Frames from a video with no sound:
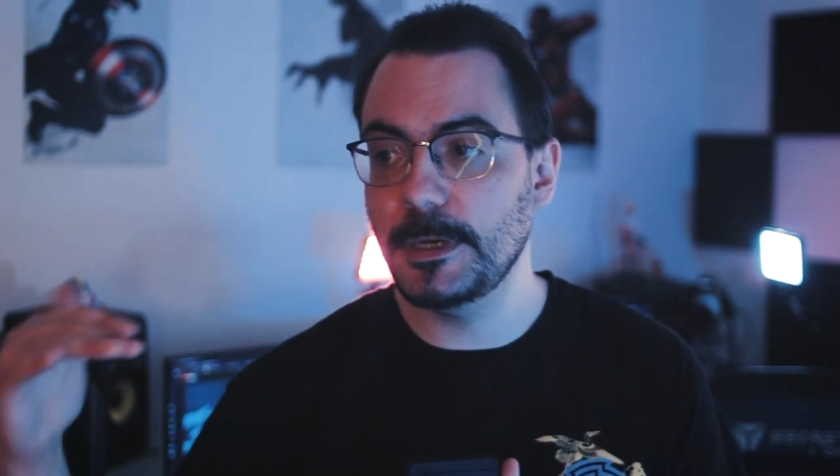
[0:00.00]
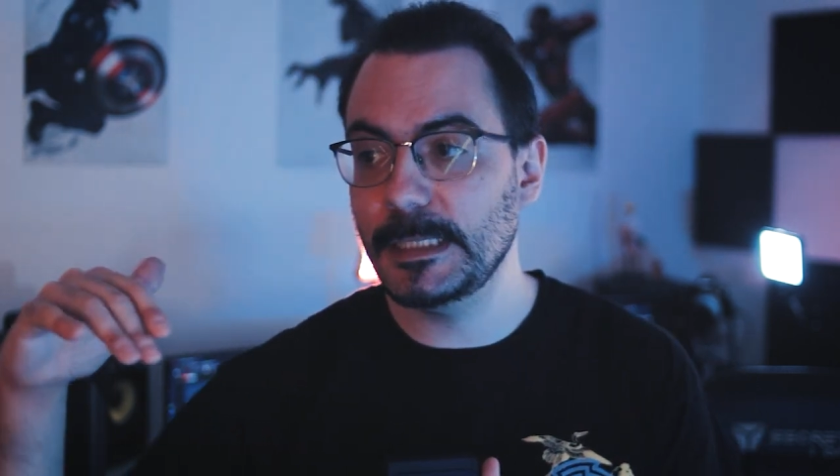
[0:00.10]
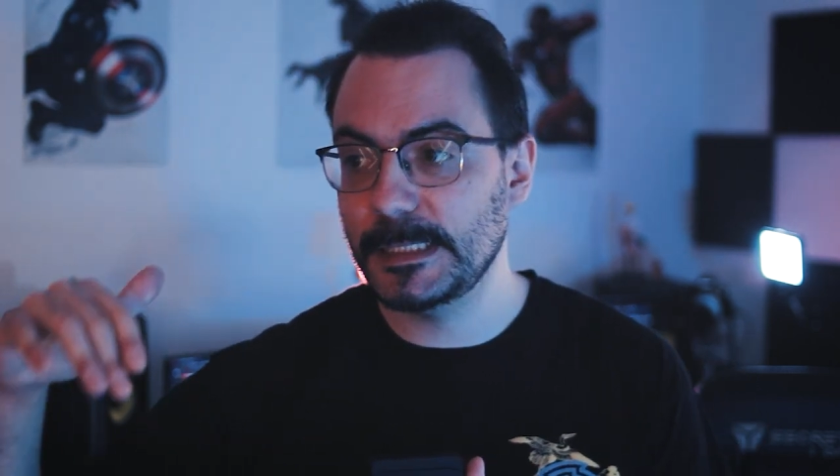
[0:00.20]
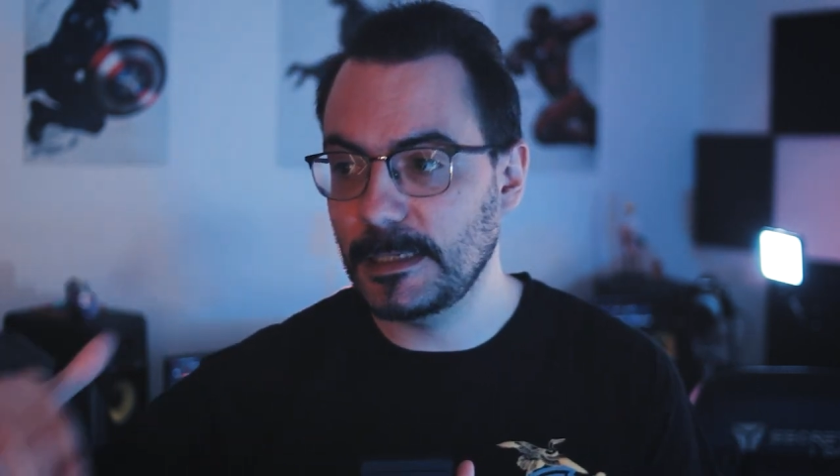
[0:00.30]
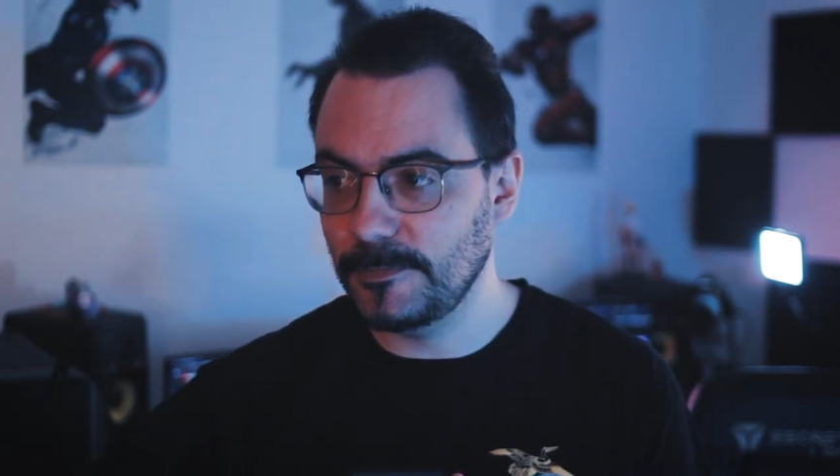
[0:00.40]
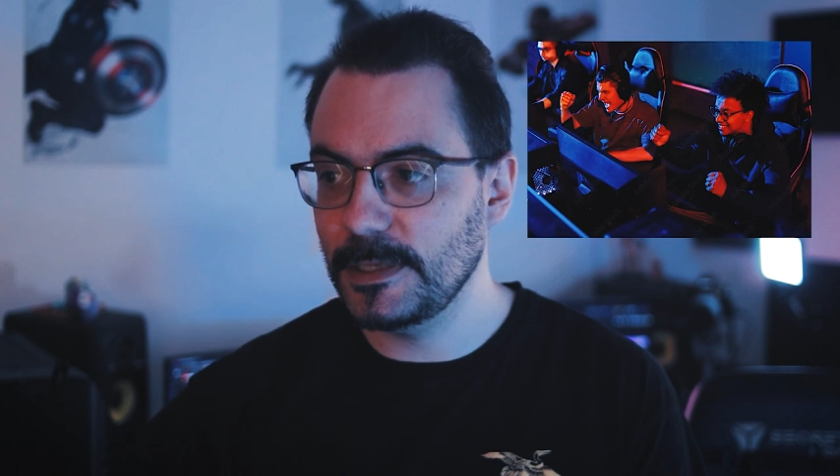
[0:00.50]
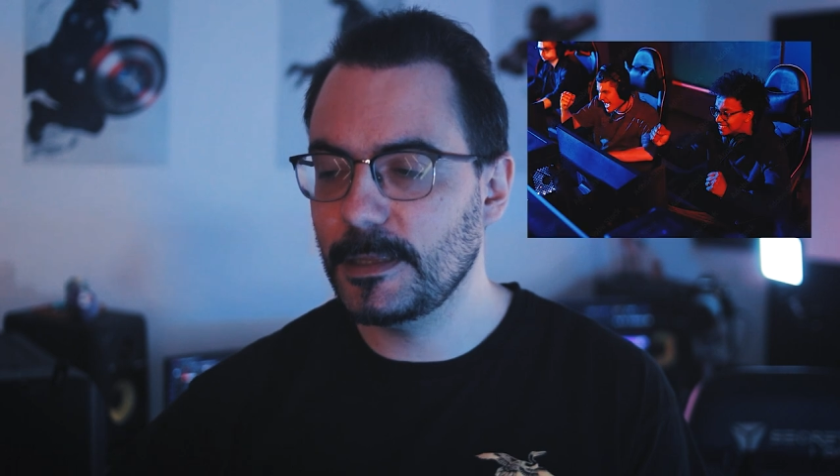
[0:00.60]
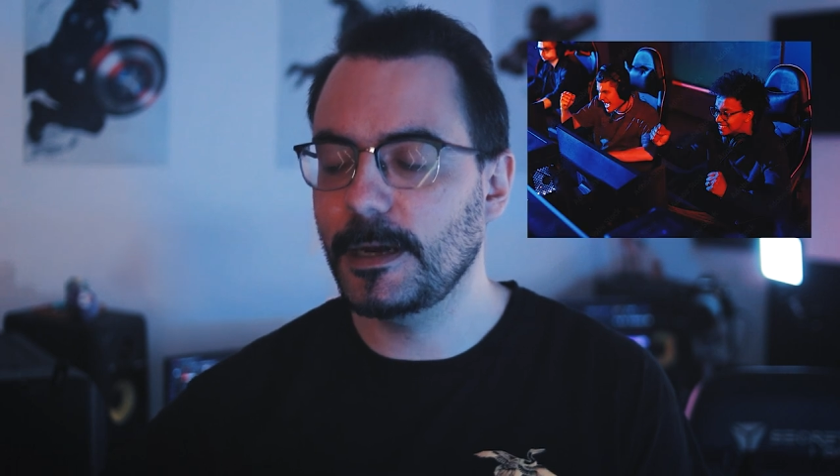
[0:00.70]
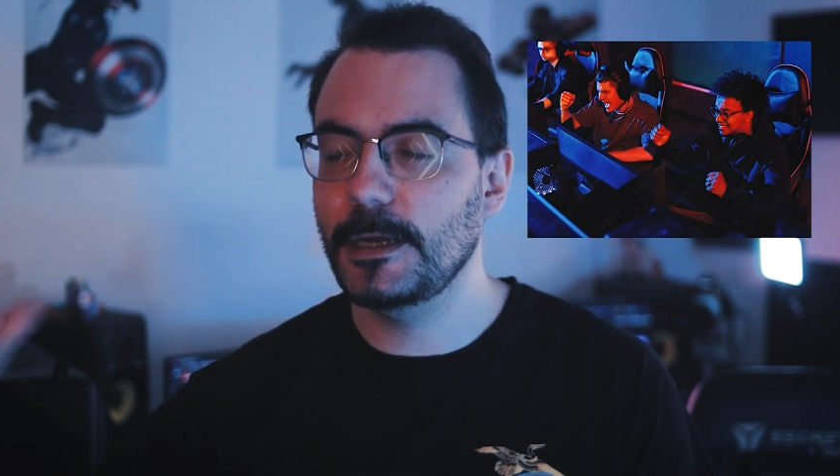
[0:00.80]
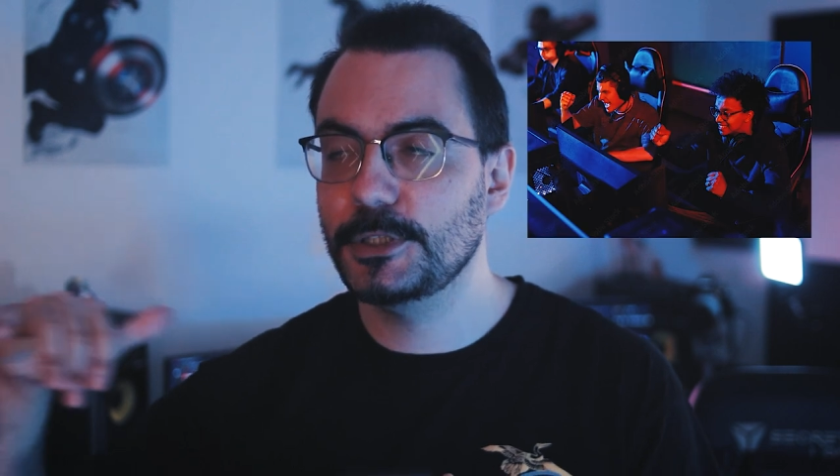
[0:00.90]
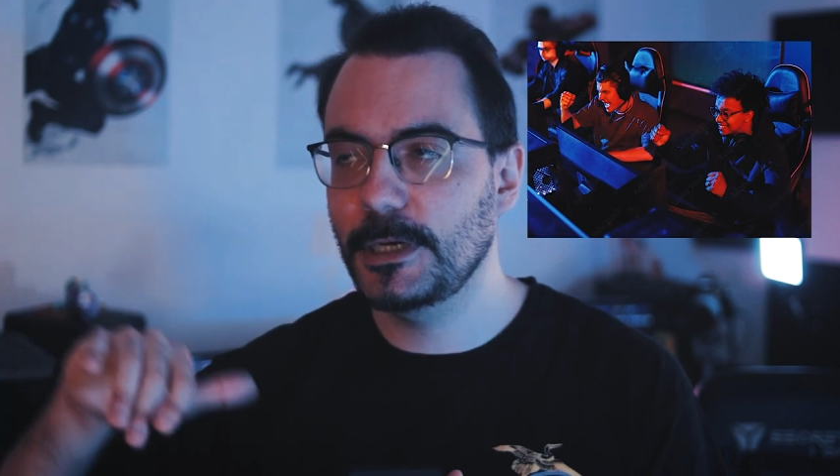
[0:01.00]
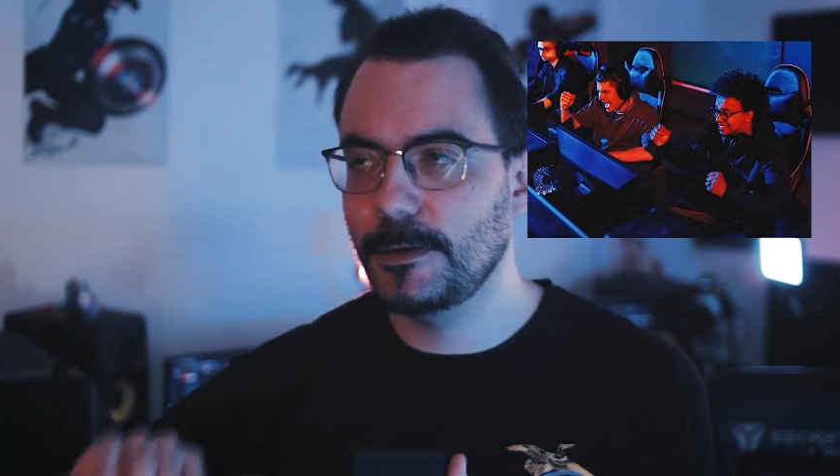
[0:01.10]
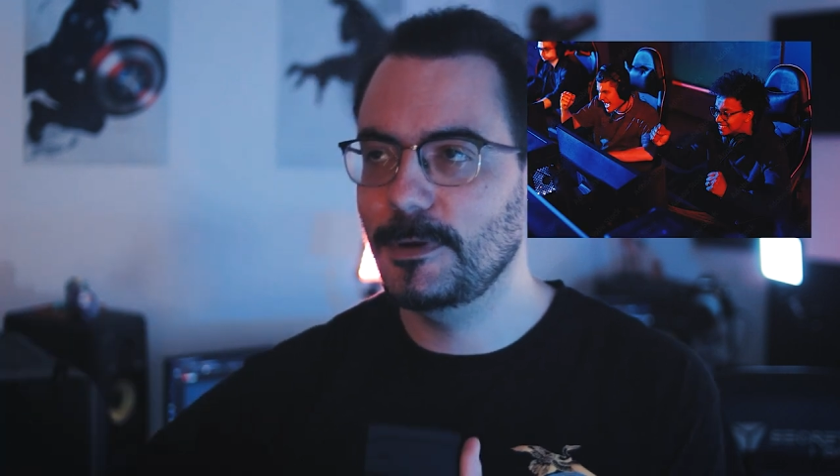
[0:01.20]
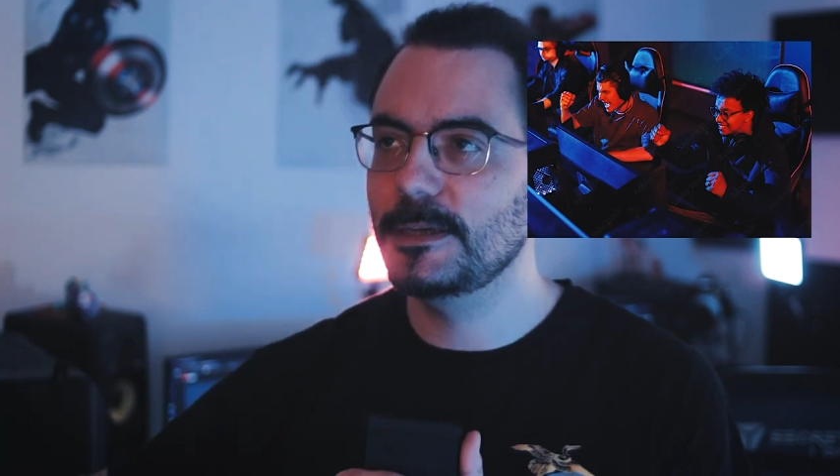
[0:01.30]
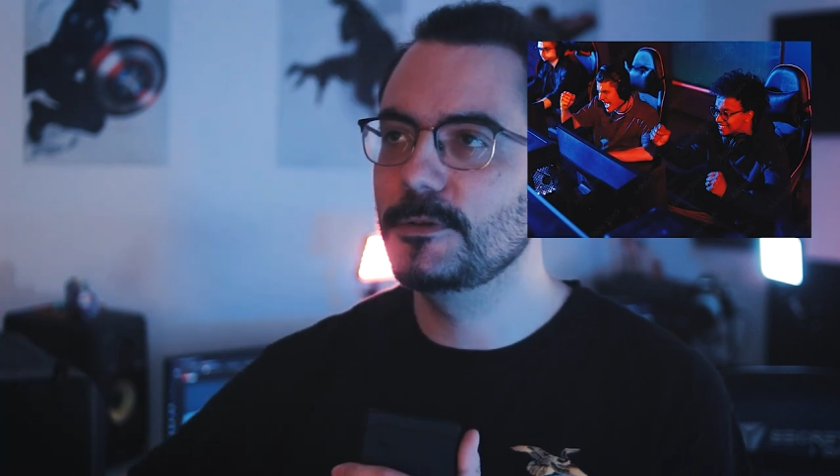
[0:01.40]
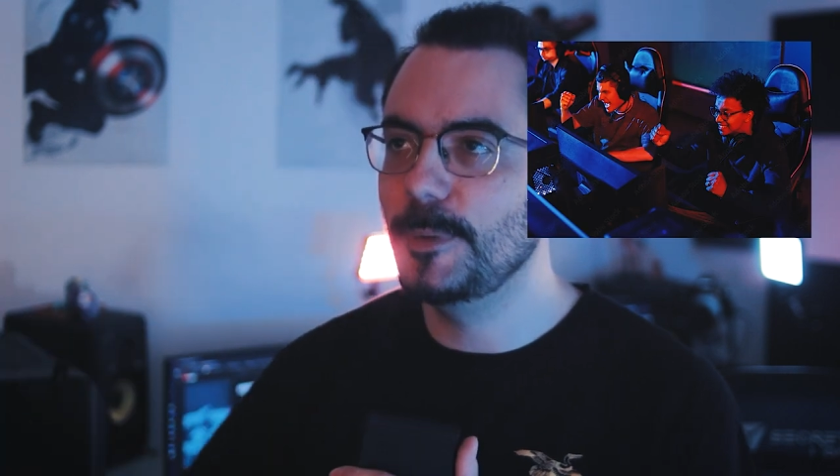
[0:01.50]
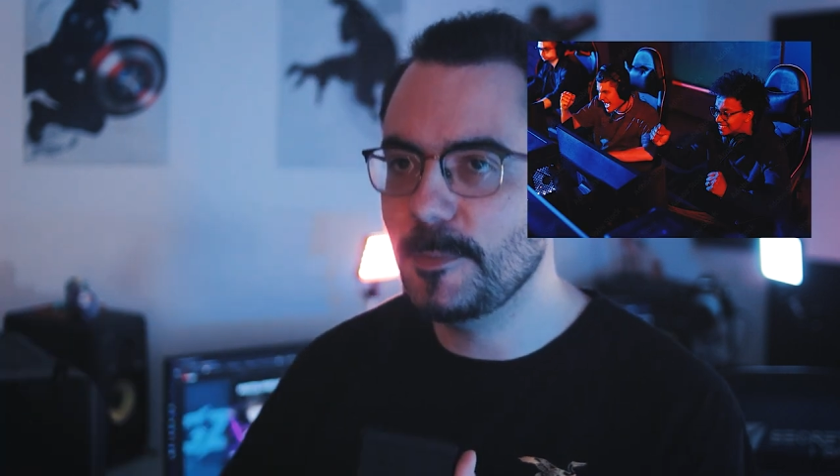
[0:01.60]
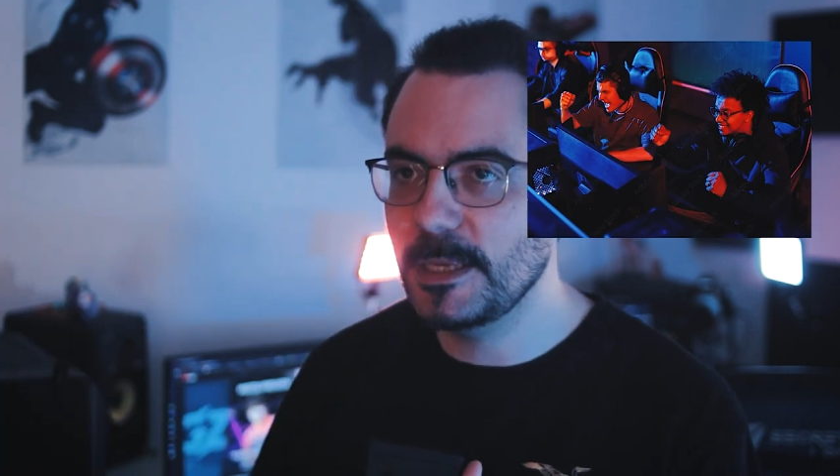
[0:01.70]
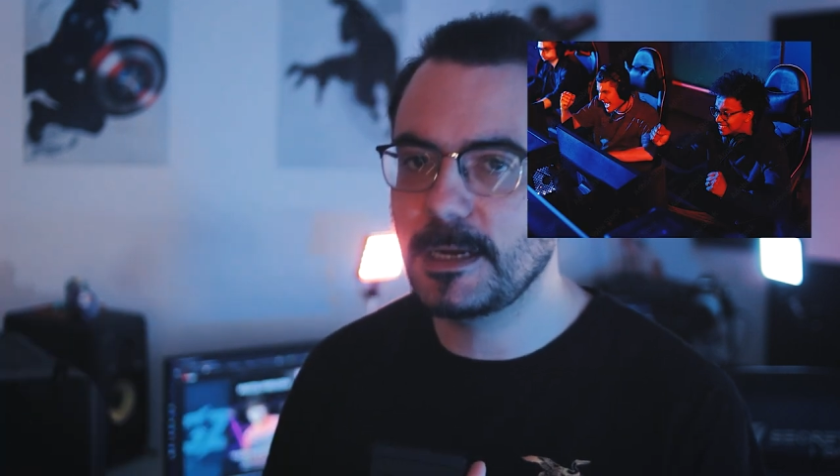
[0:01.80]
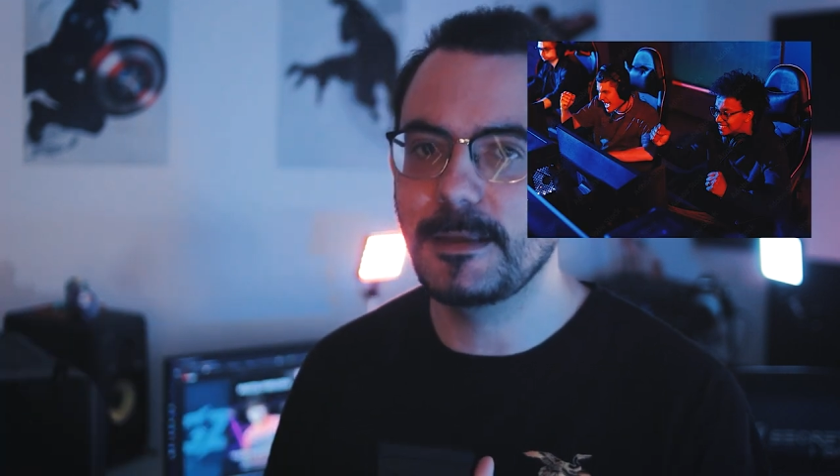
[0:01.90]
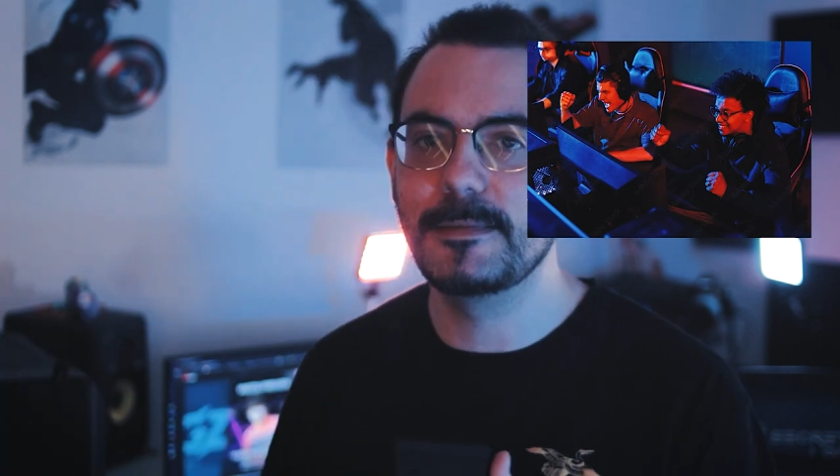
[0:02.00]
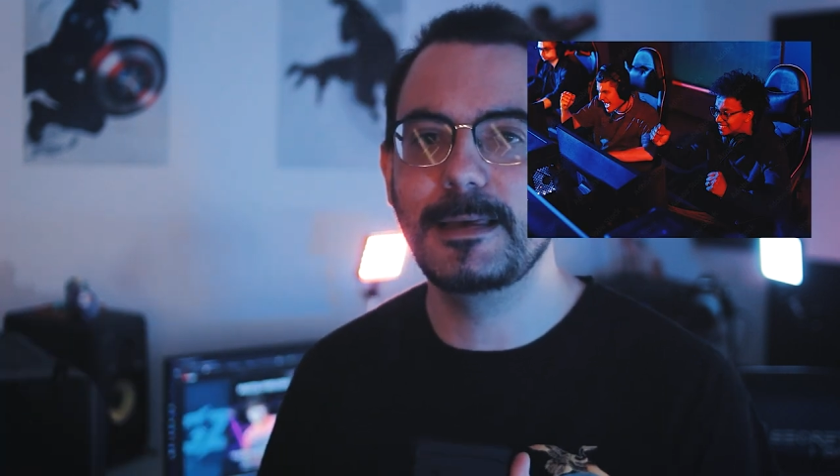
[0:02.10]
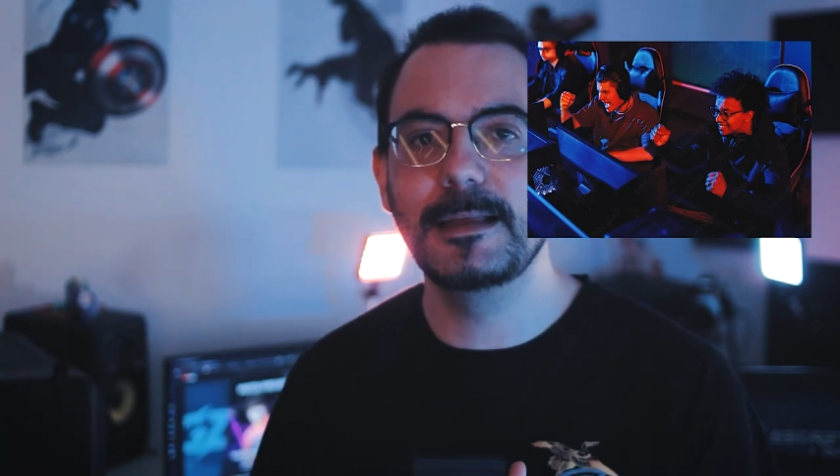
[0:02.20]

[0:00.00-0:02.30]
poi essere vinta e rilasciare quella dopamina che